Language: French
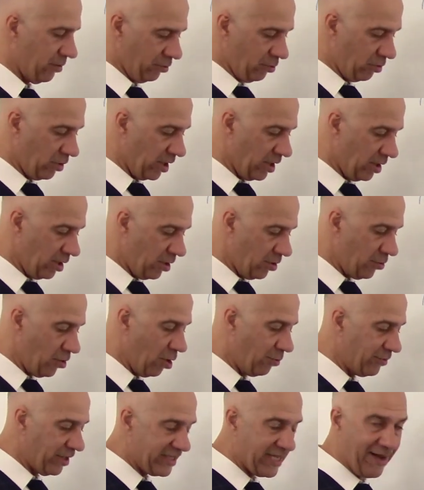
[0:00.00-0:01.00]
Donc, le,
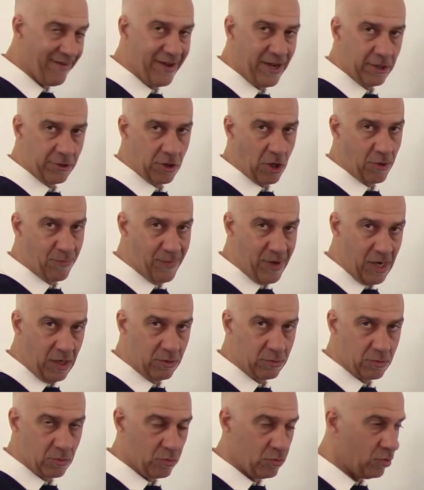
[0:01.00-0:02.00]
nombre de travailleurs qui
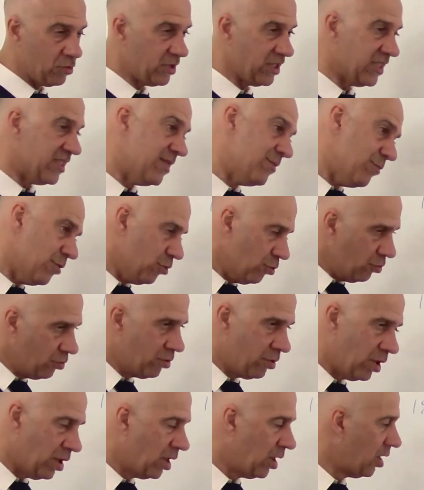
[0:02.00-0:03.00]
augmente ou qui diminue,